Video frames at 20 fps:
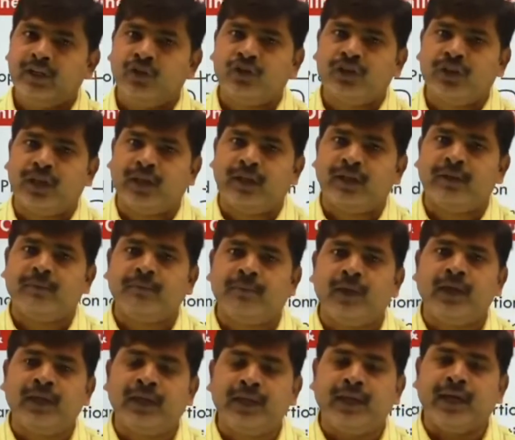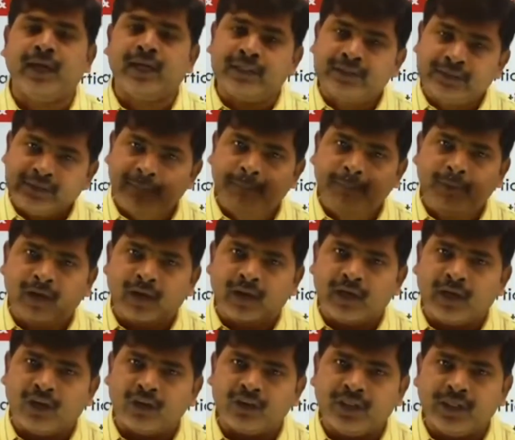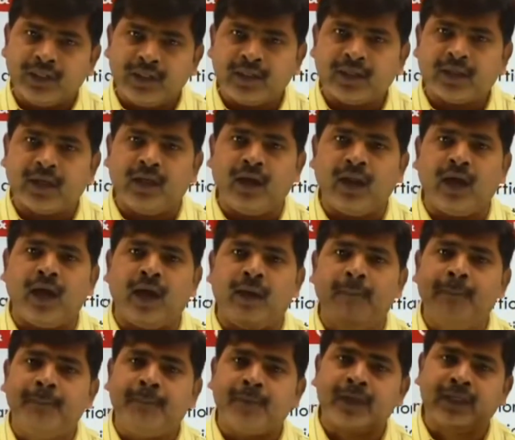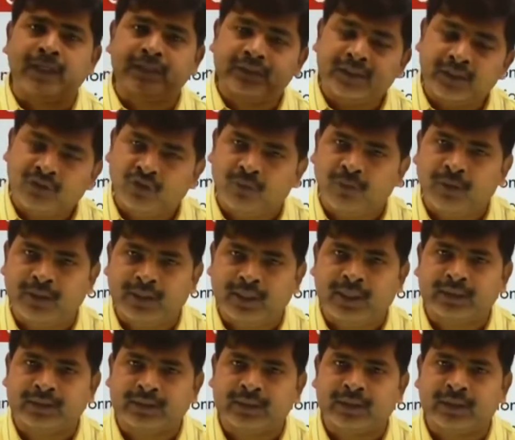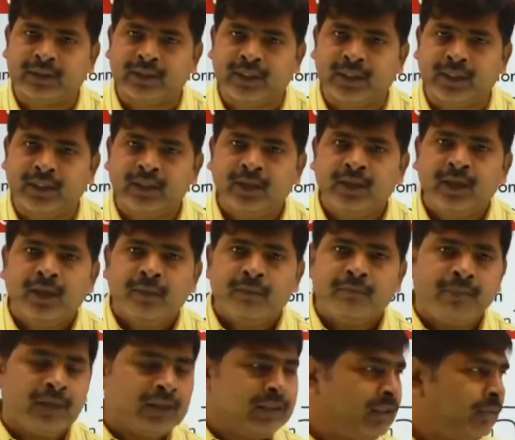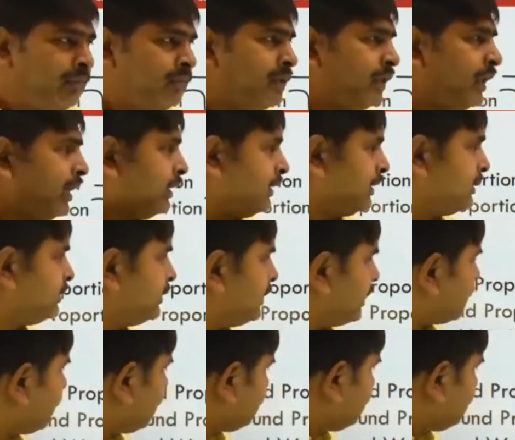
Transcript: होता है बल्कि ऐसा पढ़ाना होता है कि कल आप किसी को बता सकते हैं मतलब ध्यान दीजिए अगर